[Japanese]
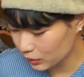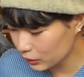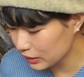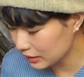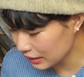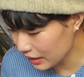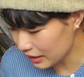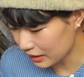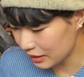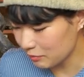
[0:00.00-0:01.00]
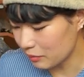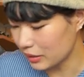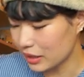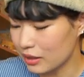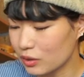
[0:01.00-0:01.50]
置いて今
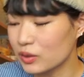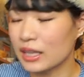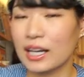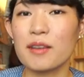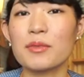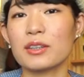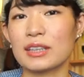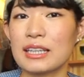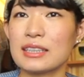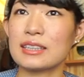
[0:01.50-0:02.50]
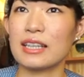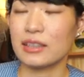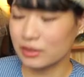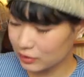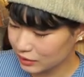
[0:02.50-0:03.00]
みたいにこんな紙を出して
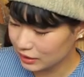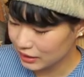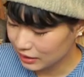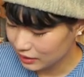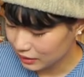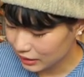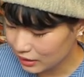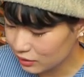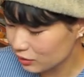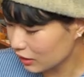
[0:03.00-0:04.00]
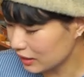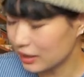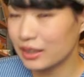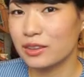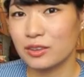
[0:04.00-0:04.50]
いくっていうのが
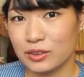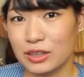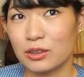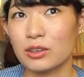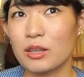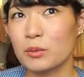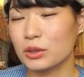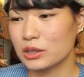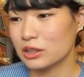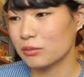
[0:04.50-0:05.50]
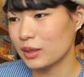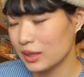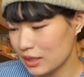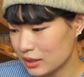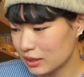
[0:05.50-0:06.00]
できるのでとってもおすす
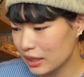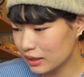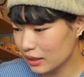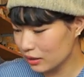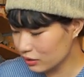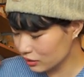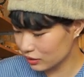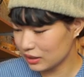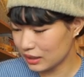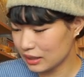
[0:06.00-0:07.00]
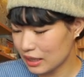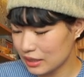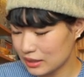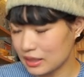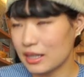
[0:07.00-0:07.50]
めです。だいたいリュックに入れた
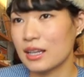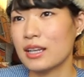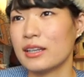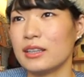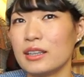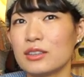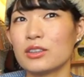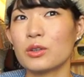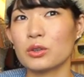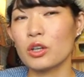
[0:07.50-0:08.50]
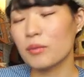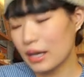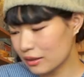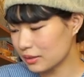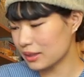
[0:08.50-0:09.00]
りしていくこと
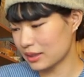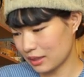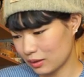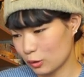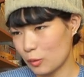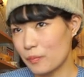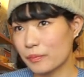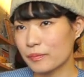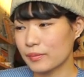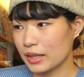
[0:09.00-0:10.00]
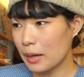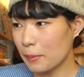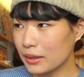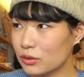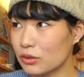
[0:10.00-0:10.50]
もあるんですけど
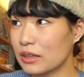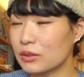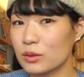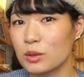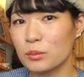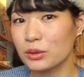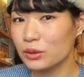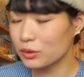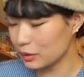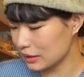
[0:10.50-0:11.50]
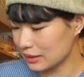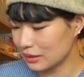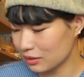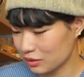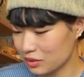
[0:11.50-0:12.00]
カバンとか布物置い
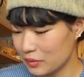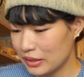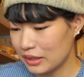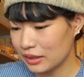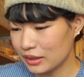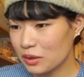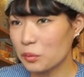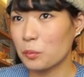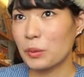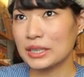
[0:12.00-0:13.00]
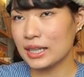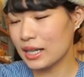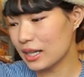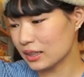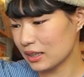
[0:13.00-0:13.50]
ちゃうと結構
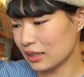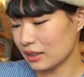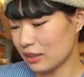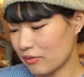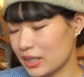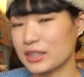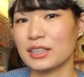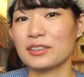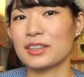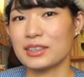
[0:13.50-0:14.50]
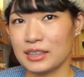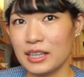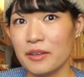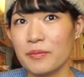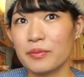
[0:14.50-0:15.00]
バサーってなって見えちゃうんです
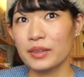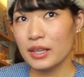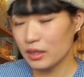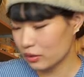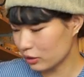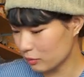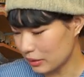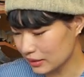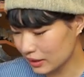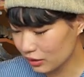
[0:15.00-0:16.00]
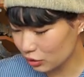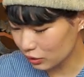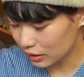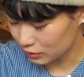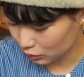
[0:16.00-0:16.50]
ね。でこの
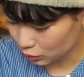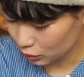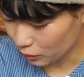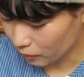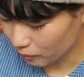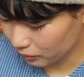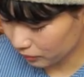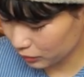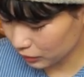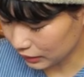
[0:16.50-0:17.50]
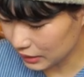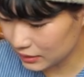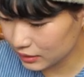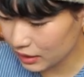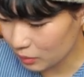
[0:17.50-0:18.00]
バスケットがあるともう
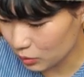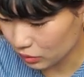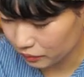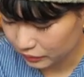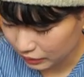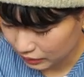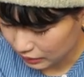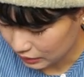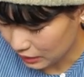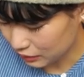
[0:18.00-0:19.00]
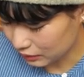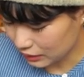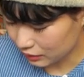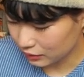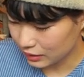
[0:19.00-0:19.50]
片付けも
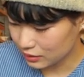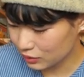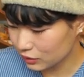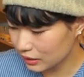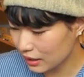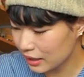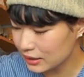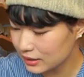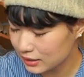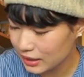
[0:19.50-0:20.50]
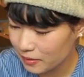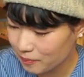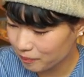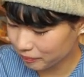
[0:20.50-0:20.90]
楽々ですこんな感じで